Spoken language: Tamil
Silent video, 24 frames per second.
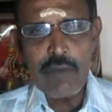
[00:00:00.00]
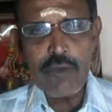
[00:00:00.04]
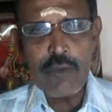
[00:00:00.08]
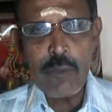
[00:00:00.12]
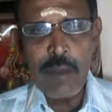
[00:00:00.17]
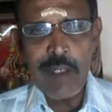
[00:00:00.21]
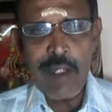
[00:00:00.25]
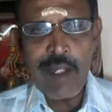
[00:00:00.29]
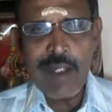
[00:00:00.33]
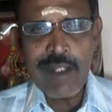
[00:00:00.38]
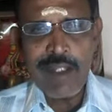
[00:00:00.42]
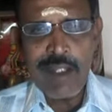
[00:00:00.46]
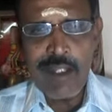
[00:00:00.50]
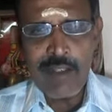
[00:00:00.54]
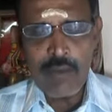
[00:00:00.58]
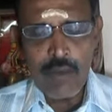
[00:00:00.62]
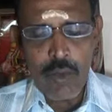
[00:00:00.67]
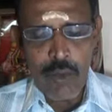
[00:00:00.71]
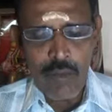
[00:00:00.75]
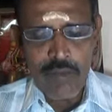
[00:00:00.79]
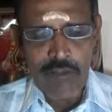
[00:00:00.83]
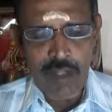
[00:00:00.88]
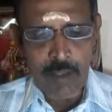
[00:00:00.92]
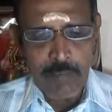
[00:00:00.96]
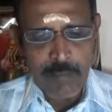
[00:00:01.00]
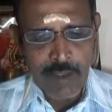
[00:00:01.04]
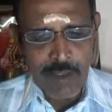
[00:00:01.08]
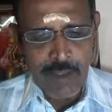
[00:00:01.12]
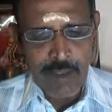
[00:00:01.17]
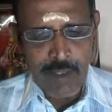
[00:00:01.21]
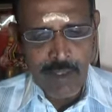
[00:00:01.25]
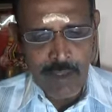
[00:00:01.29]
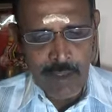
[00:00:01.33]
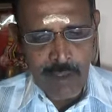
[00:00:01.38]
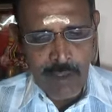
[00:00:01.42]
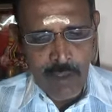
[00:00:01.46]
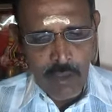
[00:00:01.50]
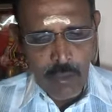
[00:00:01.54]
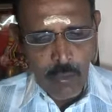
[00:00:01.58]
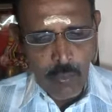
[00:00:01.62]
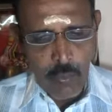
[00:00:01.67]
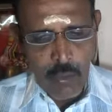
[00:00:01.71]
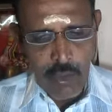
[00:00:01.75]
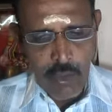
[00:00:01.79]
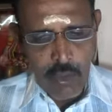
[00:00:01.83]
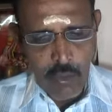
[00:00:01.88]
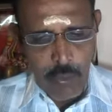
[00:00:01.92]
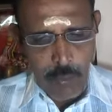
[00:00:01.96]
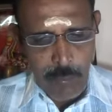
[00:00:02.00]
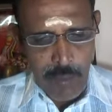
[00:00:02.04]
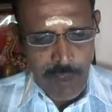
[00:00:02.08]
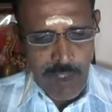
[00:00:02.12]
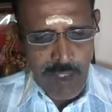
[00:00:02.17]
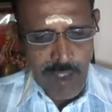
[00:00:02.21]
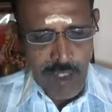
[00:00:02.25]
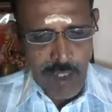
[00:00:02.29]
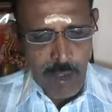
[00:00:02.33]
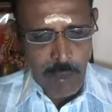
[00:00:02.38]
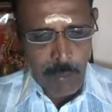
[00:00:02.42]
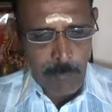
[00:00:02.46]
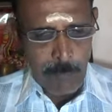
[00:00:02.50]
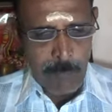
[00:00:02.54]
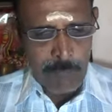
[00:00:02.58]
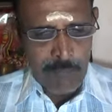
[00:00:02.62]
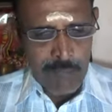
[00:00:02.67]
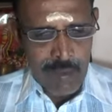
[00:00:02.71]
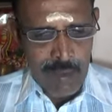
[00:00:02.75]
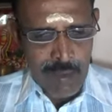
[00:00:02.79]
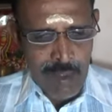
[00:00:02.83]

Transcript: சும்மா லைட்டாக தொட்டு சாப்பிட்டுக்குங்க உங்களுக்கு ரொம்ப நல்லாயிருக்கும்